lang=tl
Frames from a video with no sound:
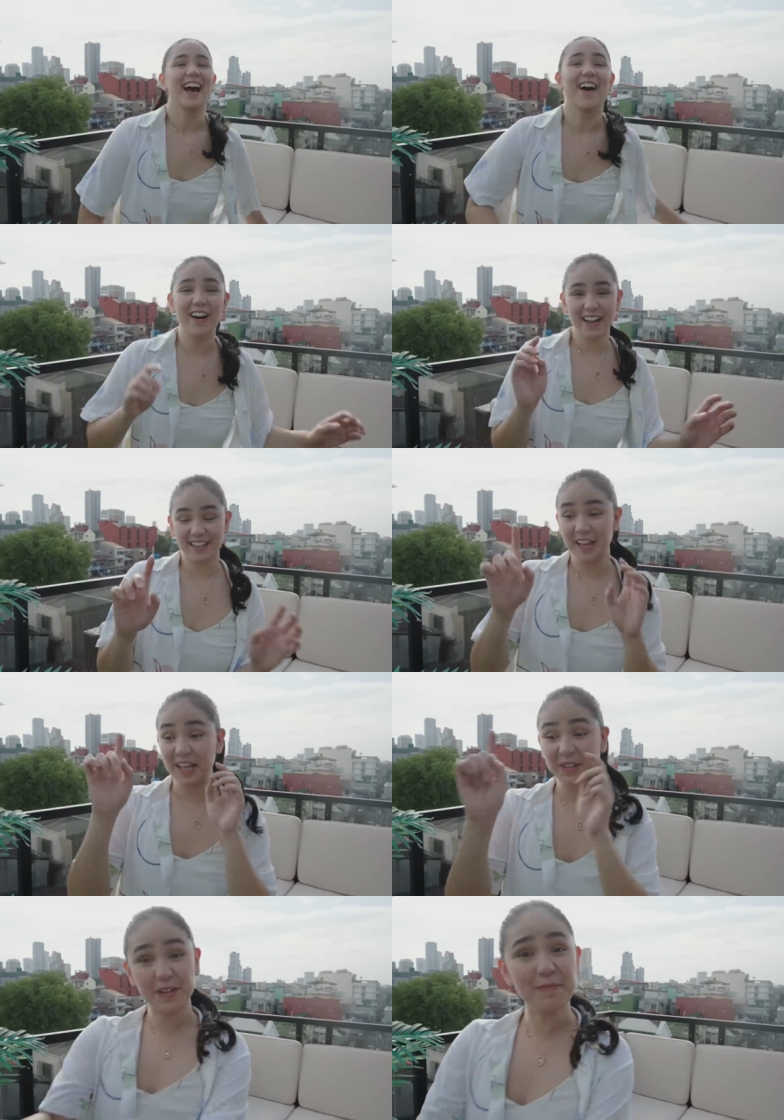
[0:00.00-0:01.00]
Okay,
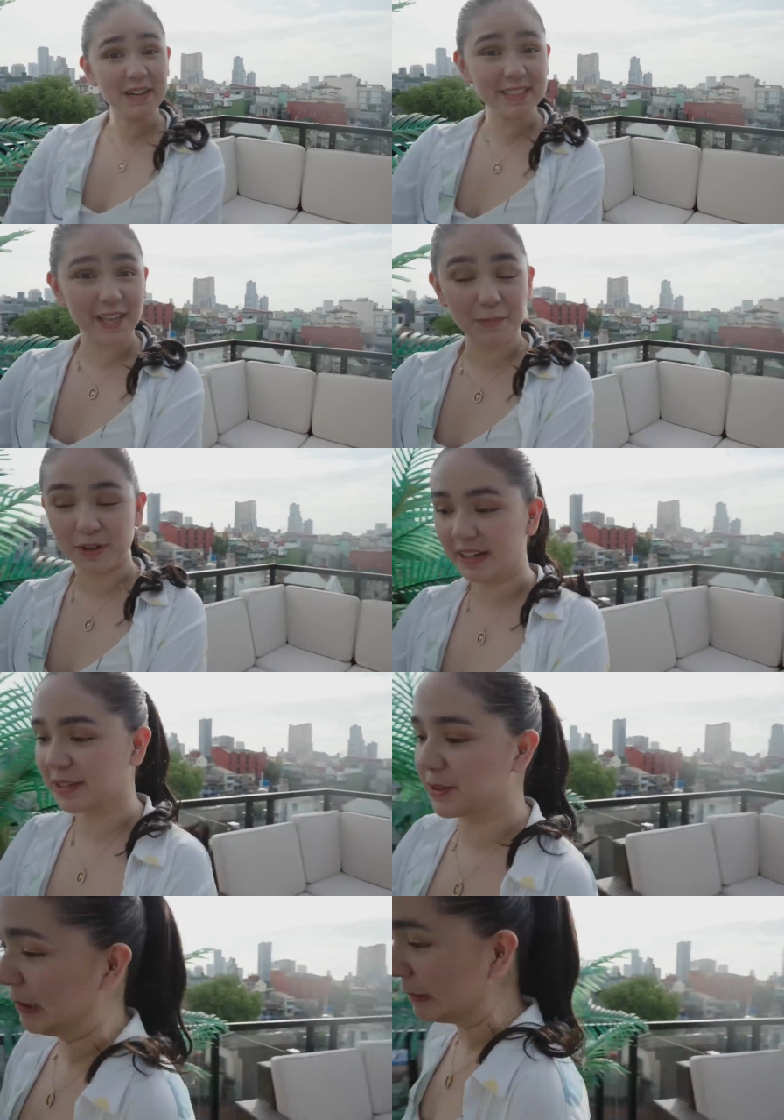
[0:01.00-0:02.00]
ito namang table na
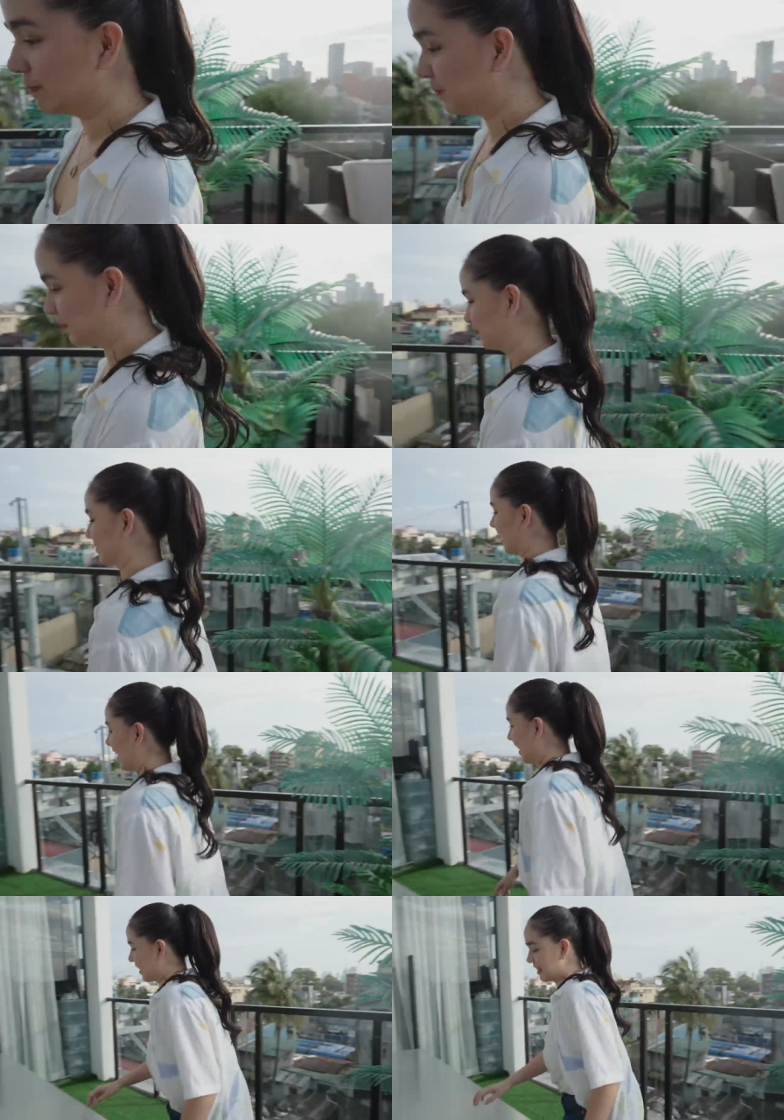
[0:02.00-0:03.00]
to.
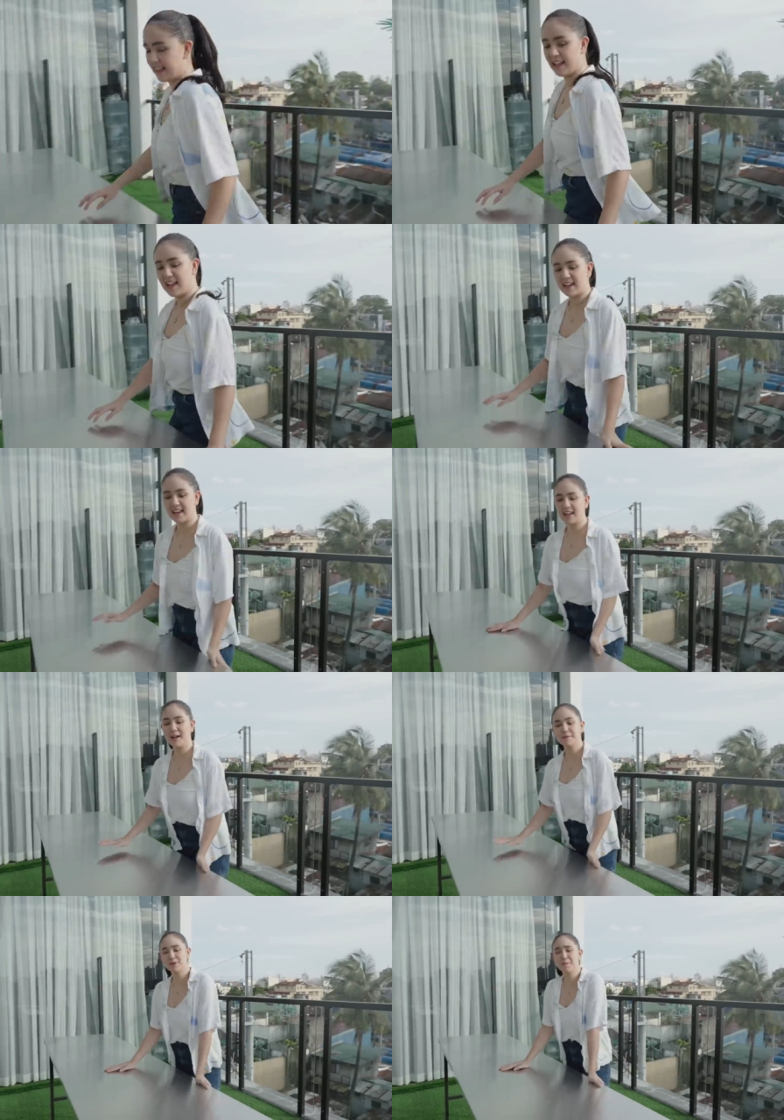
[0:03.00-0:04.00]
Yan.
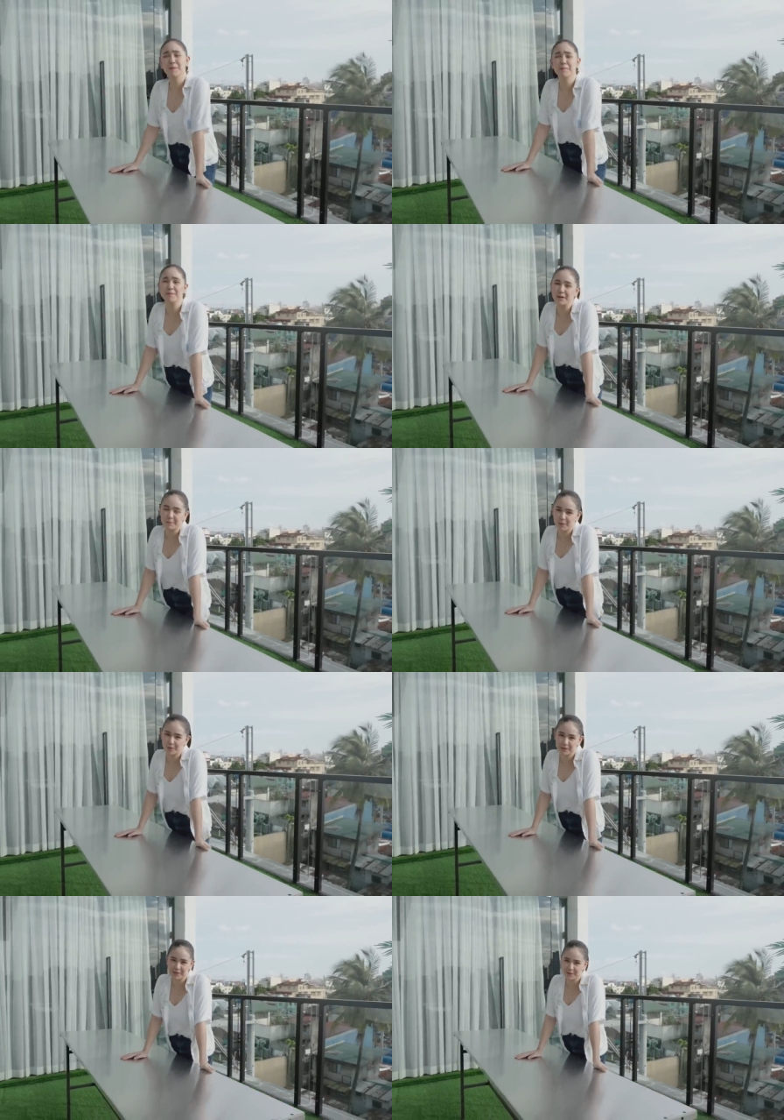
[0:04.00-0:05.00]
Ginagamit to pang beer
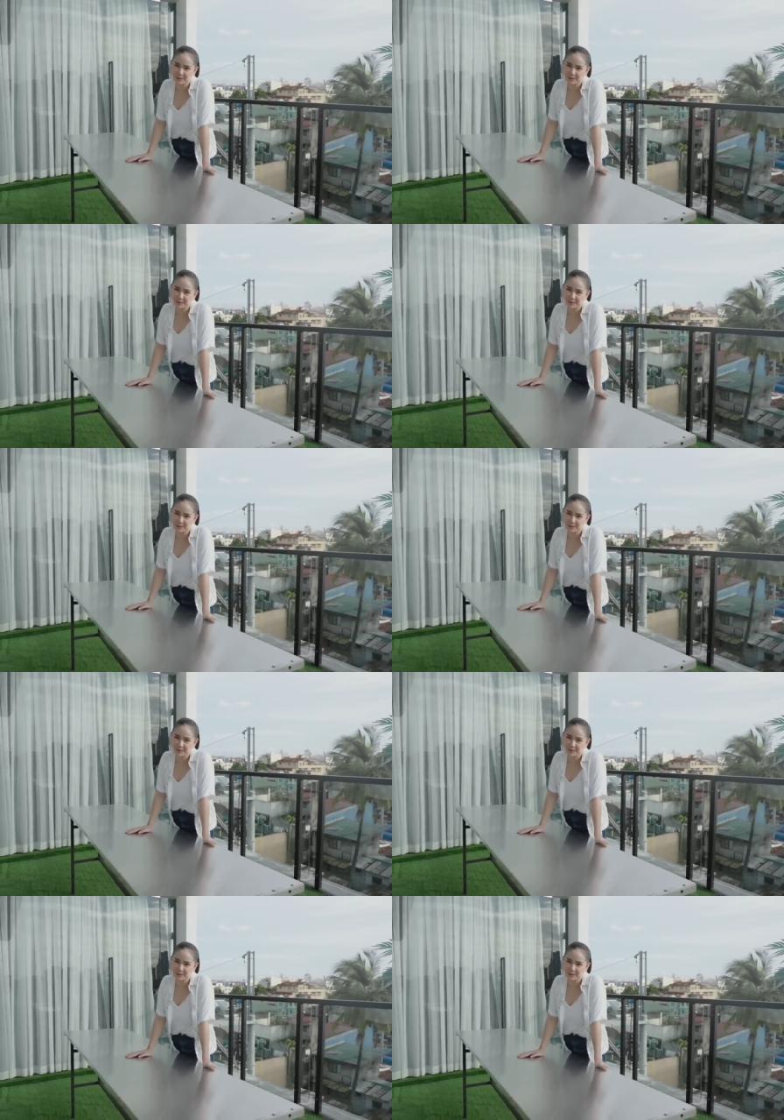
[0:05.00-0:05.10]
pong ng mga